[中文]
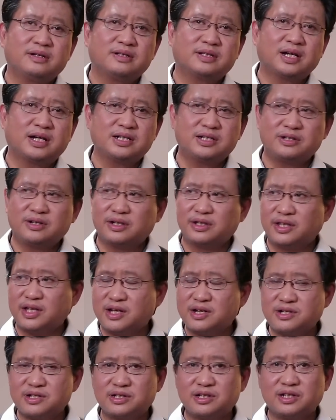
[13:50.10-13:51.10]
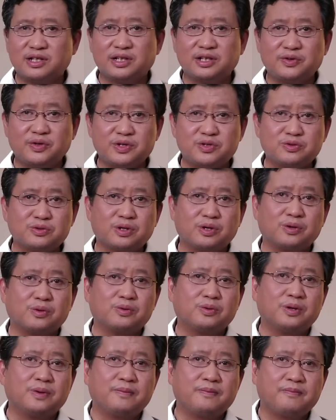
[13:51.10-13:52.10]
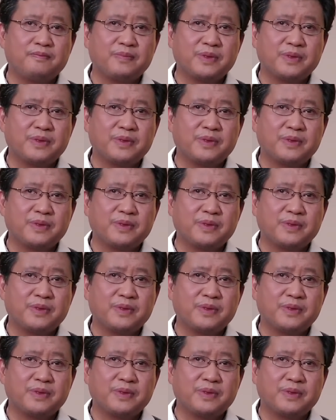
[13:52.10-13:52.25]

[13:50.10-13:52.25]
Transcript: 它就是个天生的能源出口国。